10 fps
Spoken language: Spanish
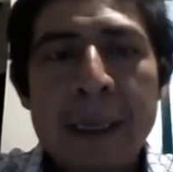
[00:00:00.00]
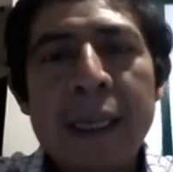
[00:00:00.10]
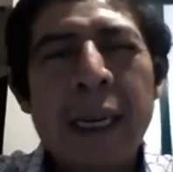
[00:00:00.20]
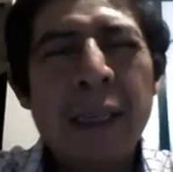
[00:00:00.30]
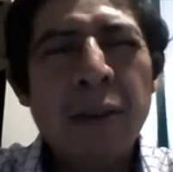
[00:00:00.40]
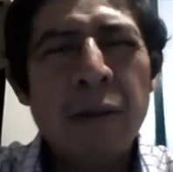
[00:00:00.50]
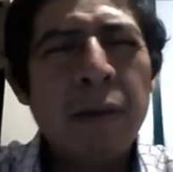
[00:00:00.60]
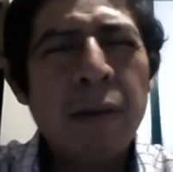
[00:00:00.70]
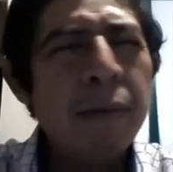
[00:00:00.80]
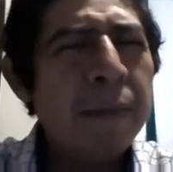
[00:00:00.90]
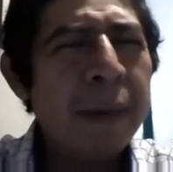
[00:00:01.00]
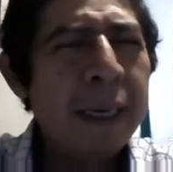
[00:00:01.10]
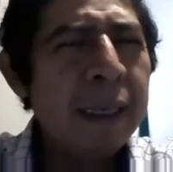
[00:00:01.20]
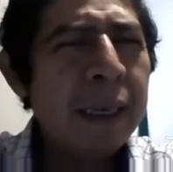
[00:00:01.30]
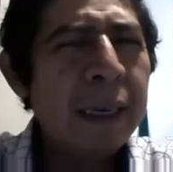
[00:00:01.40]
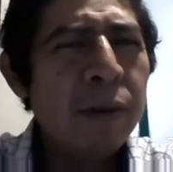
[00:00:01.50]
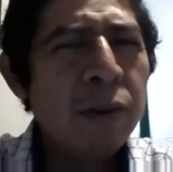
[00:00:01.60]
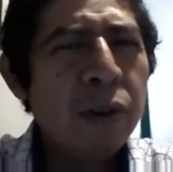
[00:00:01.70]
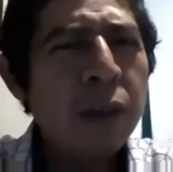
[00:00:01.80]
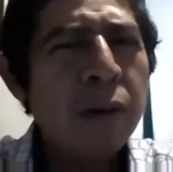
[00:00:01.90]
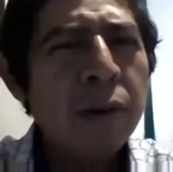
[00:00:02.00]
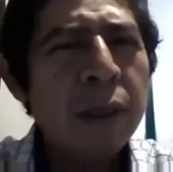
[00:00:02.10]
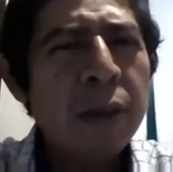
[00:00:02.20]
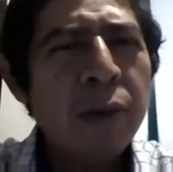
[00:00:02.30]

En este caso, me parece que los chicos